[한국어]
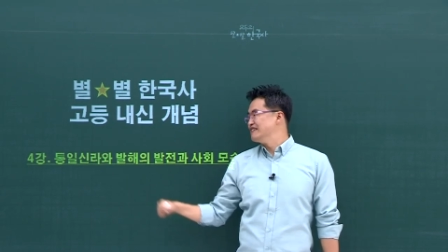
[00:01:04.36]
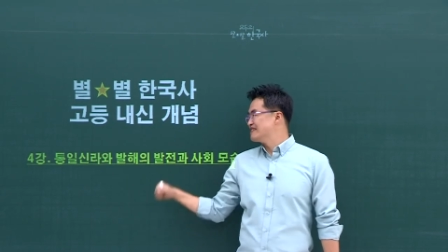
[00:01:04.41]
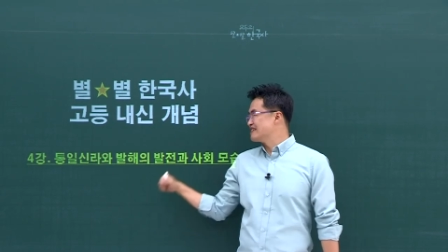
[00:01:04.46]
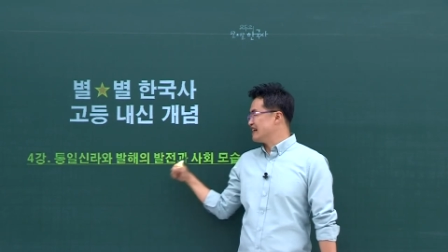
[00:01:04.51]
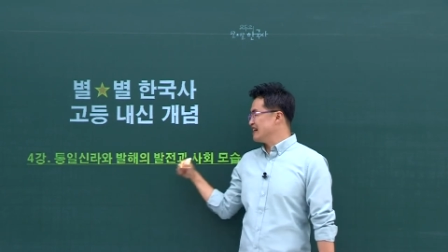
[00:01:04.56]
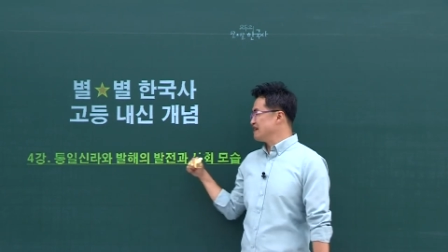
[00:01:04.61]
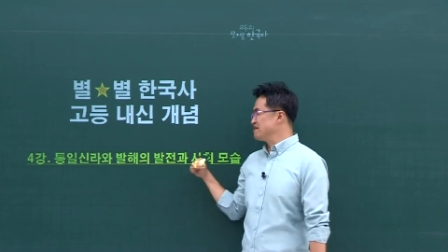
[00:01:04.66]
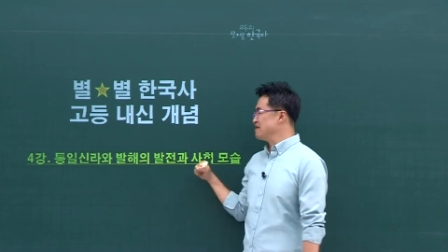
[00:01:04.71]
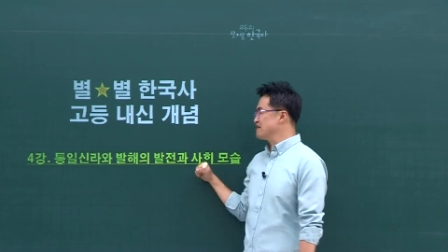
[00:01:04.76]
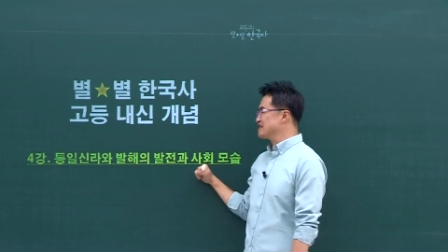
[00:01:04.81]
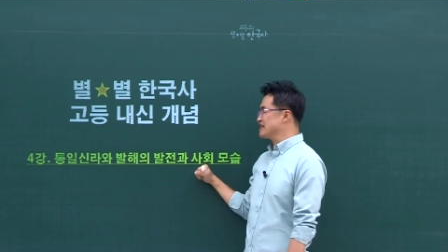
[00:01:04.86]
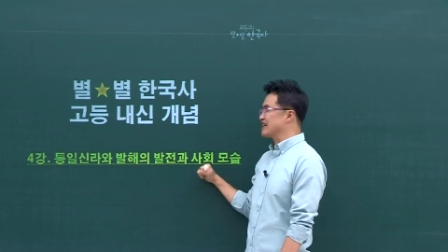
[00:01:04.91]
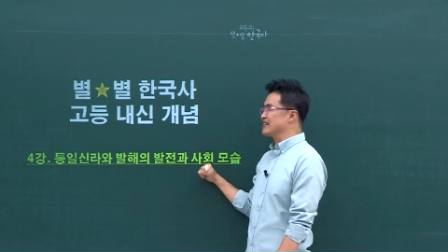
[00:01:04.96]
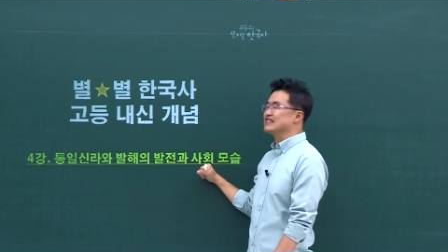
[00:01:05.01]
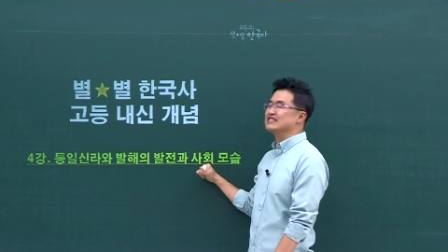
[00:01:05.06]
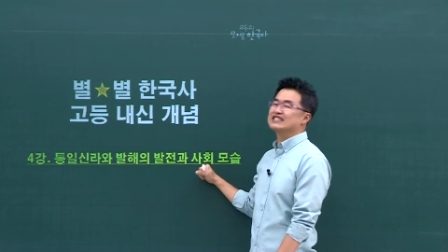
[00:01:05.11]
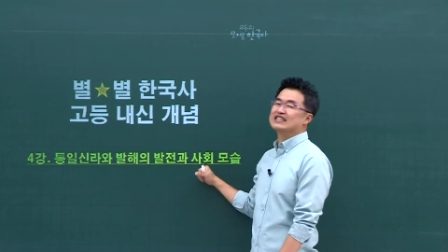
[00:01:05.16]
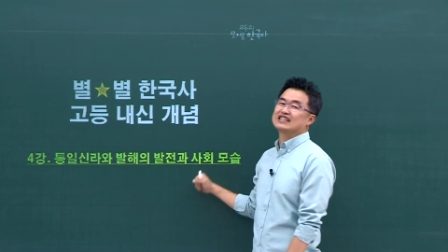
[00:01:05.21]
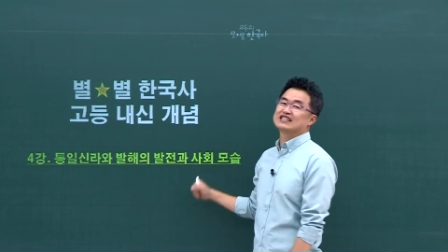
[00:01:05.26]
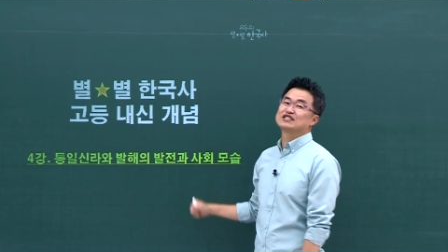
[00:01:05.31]
자, 이번
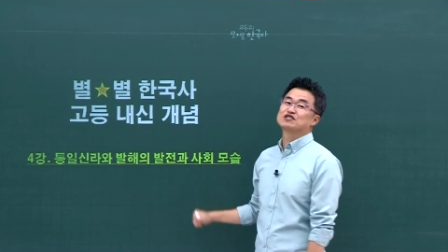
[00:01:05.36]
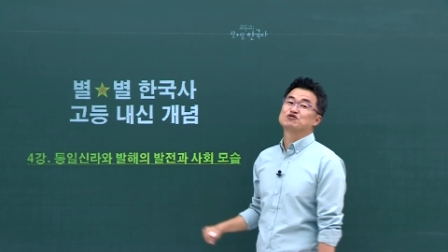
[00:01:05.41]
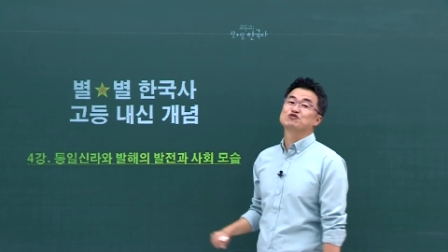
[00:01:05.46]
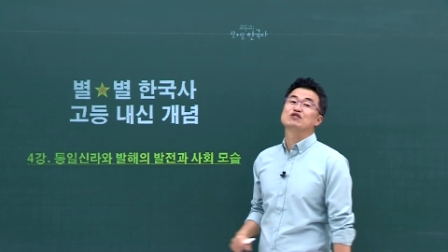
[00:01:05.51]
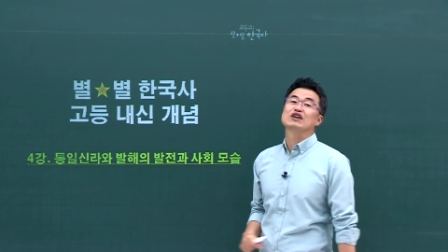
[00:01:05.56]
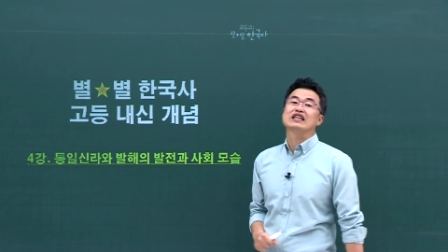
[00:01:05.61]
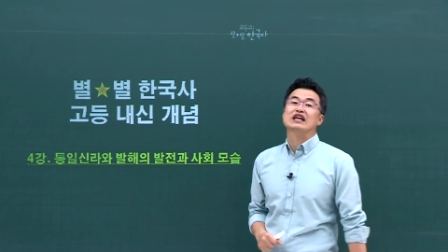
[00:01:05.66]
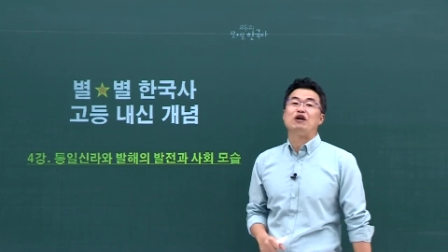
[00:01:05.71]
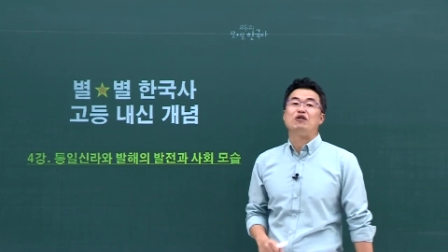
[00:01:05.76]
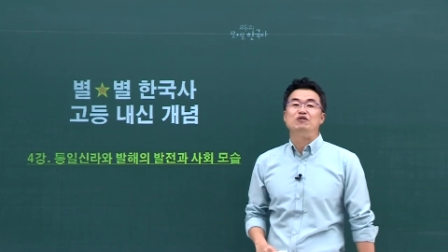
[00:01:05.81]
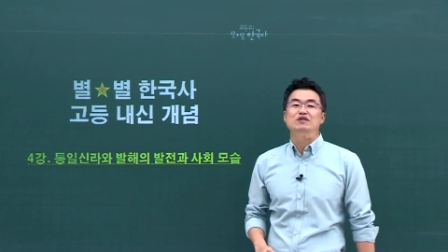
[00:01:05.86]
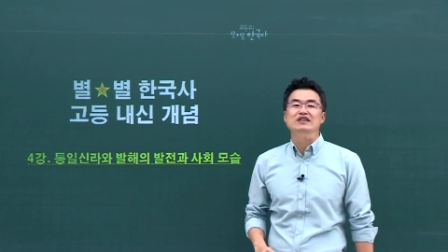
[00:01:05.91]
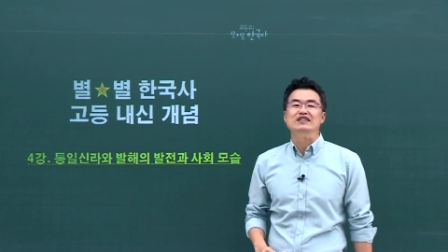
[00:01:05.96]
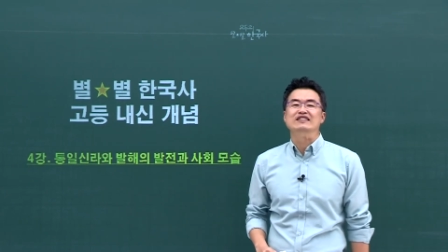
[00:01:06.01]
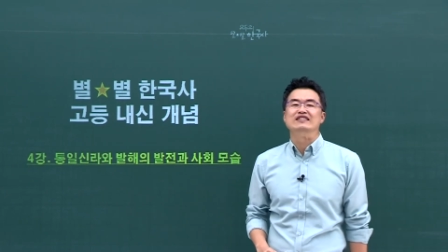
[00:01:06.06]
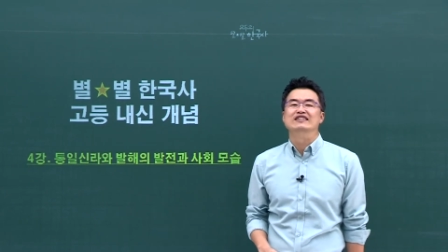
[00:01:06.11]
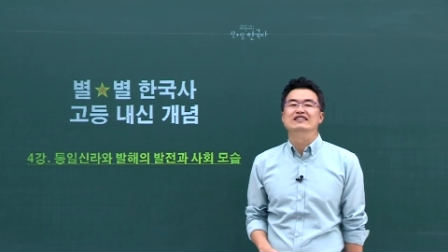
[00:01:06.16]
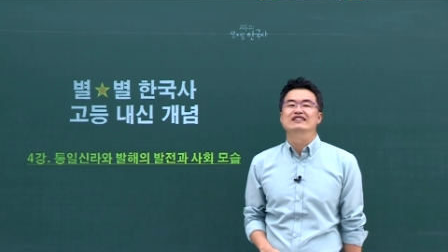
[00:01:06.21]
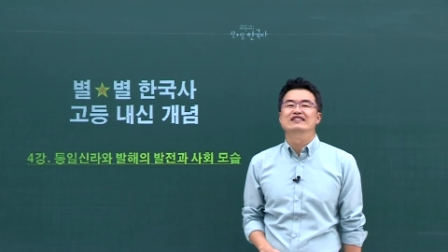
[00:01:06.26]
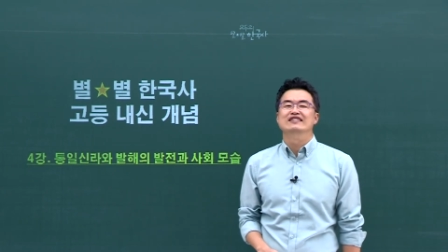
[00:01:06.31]
시간은 이제 그 뒤에
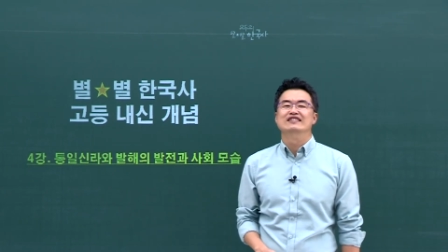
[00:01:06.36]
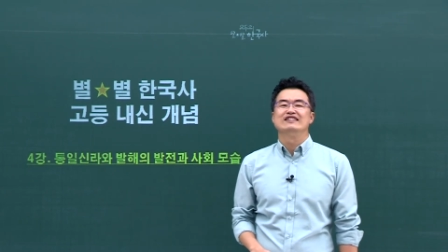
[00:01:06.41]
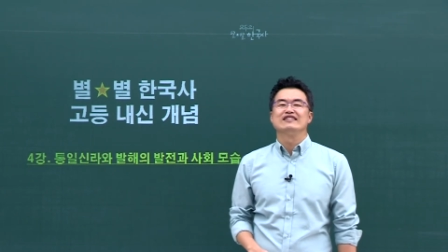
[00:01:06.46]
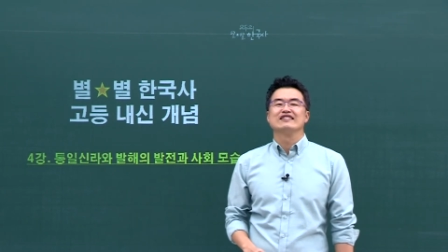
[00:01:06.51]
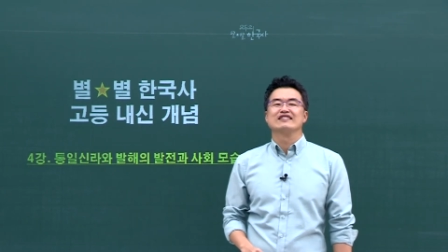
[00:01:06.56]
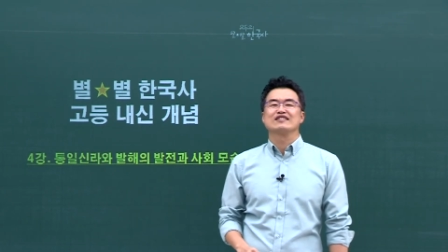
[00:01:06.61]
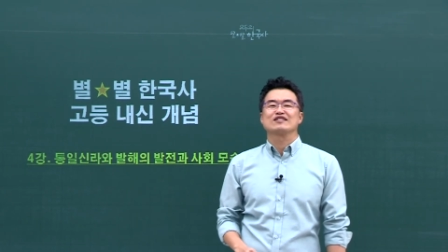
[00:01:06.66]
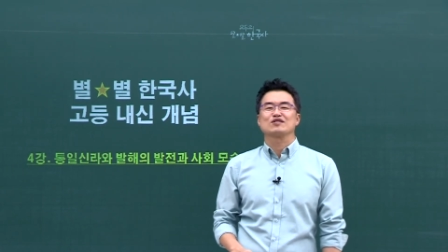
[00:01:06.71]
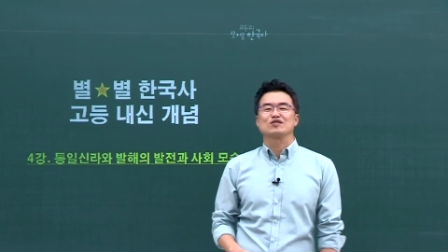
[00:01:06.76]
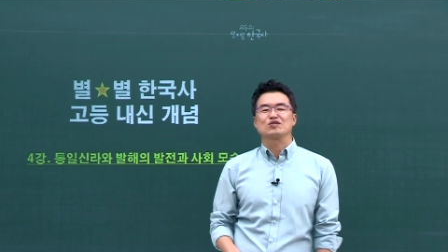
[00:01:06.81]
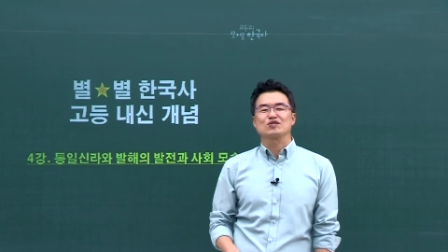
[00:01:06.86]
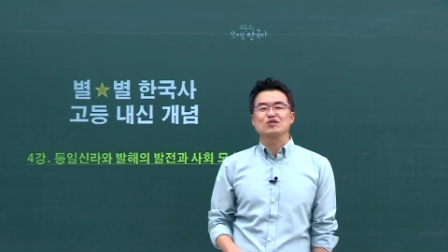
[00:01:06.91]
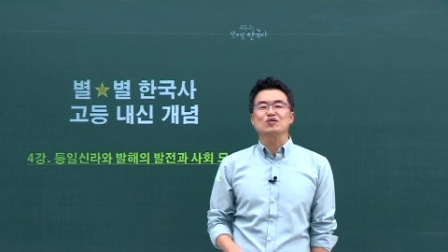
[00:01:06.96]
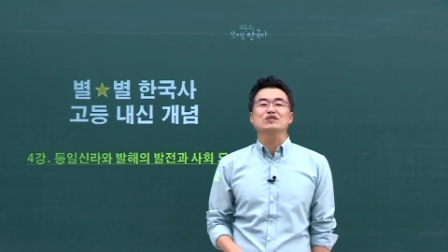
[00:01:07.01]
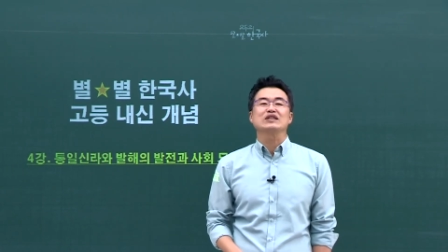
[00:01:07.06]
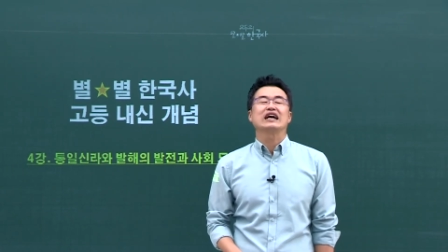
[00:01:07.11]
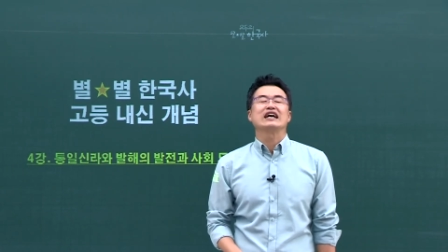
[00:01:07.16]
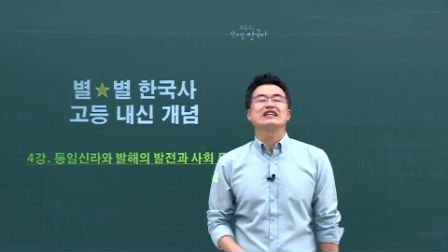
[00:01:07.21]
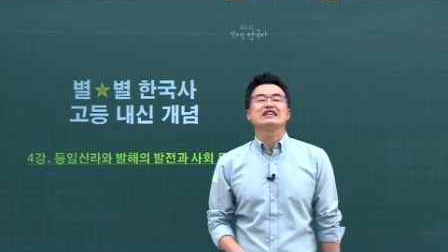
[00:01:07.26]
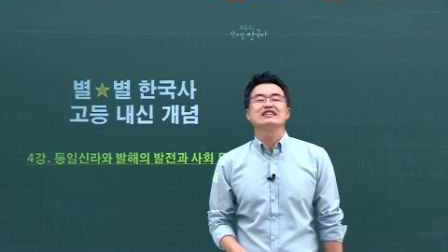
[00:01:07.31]
나오는 또
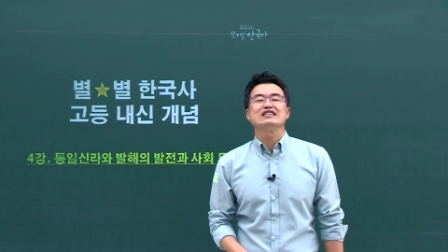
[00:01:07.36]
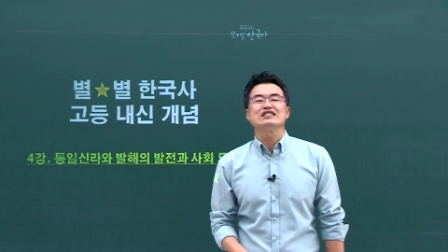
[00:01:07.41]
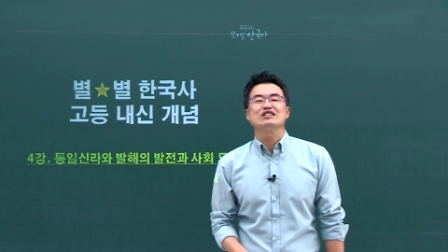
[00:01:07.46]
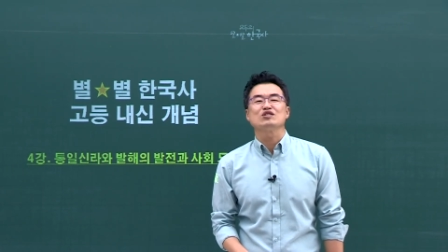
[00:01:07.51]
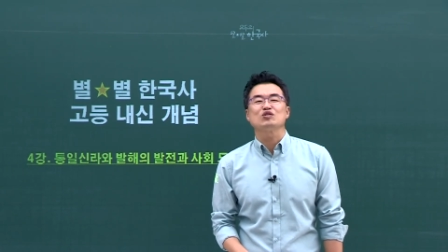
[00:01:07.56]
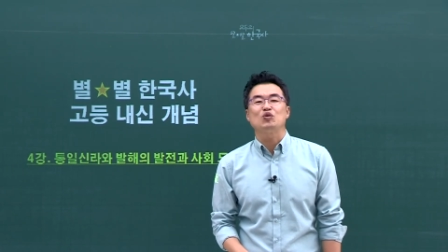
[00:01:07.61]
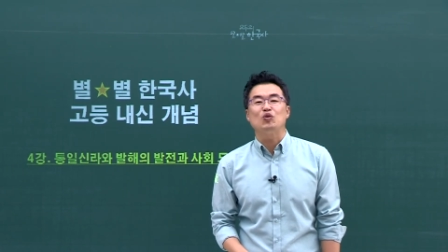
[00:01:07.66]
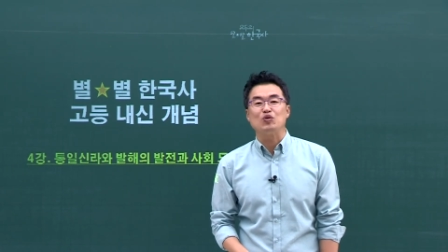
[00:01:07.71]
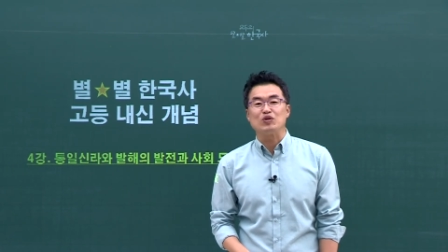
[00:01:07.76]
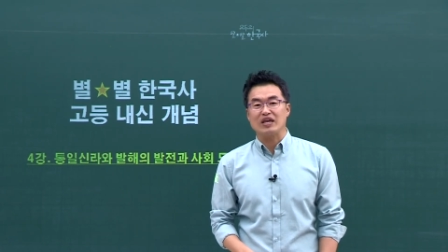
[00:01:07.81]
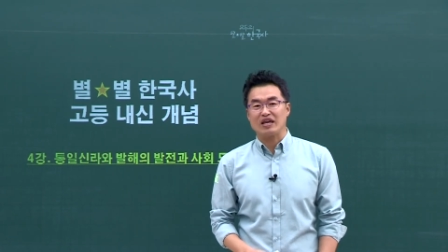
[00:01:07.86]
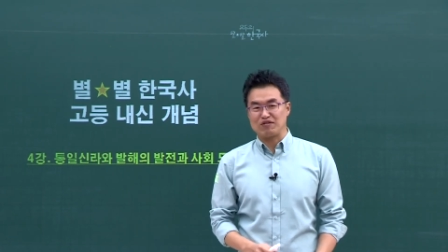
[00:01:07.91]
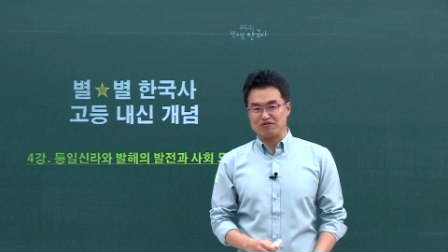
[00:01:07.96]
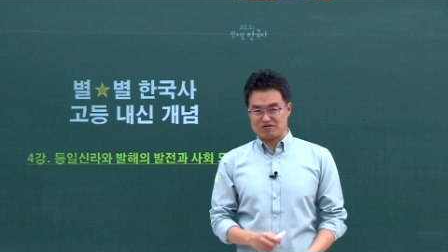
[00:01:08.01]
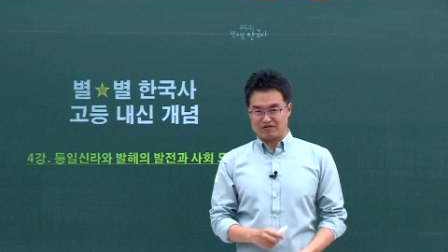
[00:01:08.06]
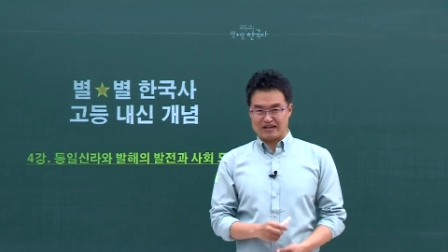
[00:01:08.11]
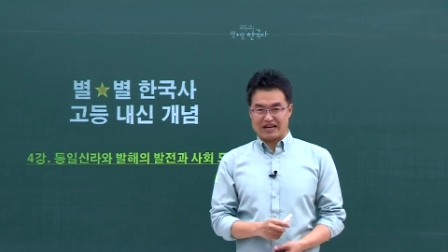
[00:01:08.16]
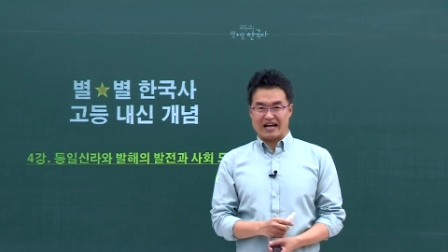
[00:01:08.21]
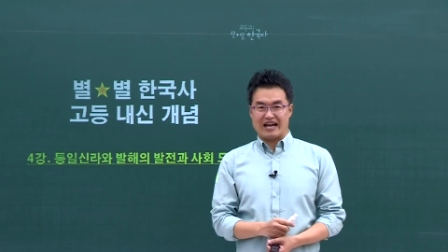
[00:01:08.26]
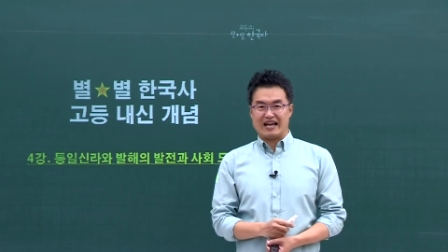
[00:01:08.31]
다른 고대
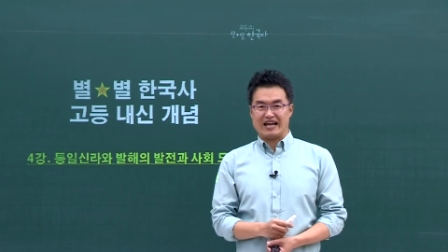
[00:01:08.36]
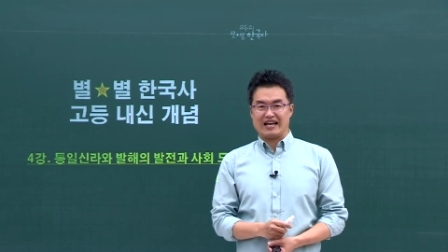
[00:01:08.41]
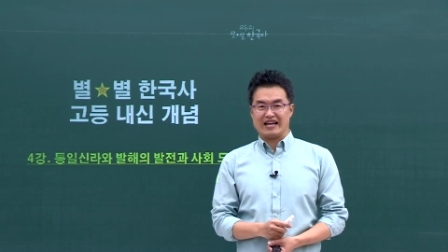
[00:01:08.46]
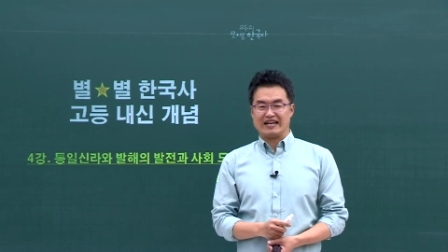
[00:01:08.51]
국가.